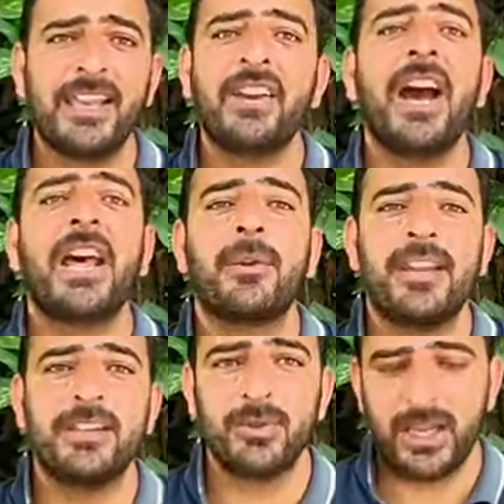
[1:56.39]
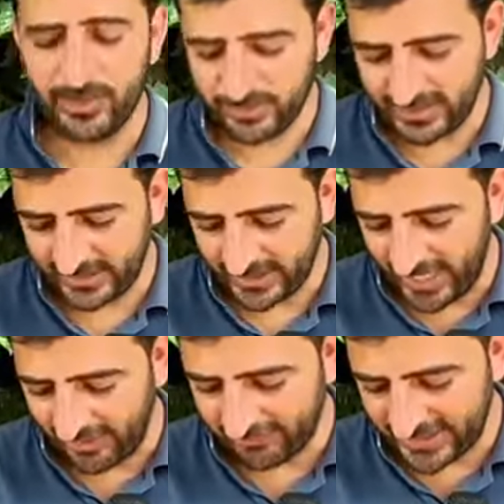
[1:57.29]
कि कार्रवाई जो है उनके
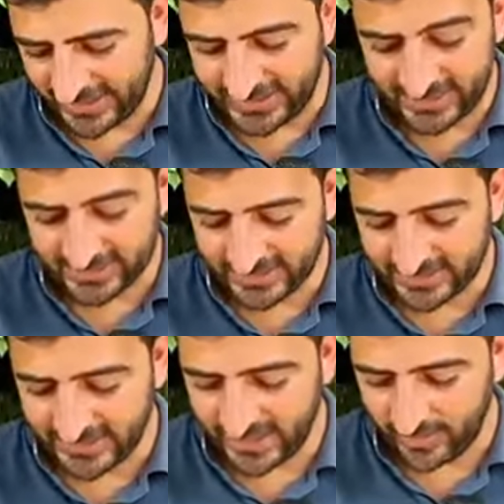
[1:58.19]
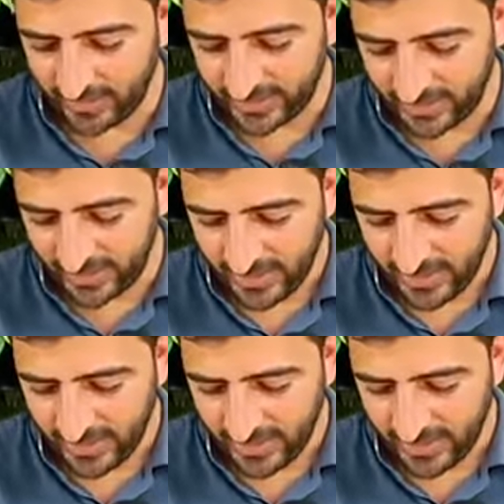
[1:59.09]
खिलाफ की जा सकती है और